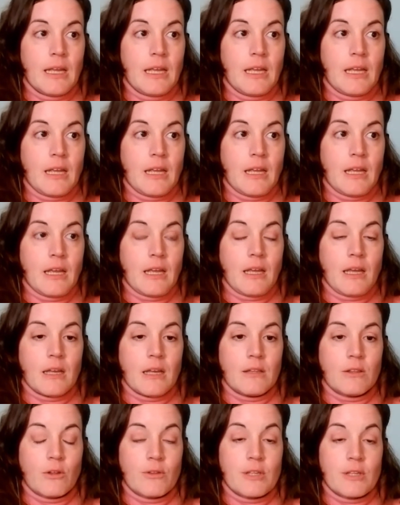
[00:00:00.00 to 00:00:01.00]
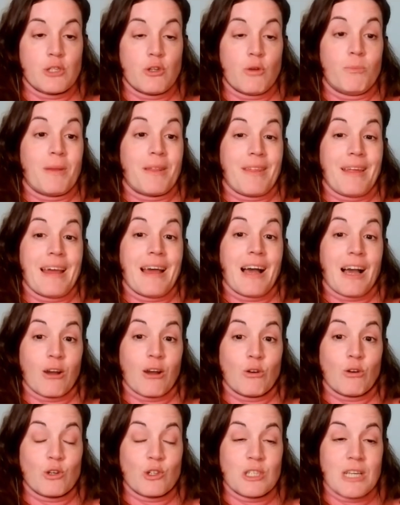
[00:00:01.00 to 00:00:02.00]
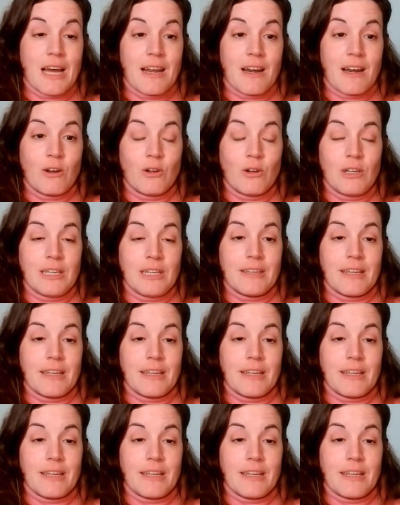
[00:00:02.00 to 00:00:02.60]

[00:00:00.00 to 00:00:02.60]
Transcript: Y entonces yo empecé a acosarlo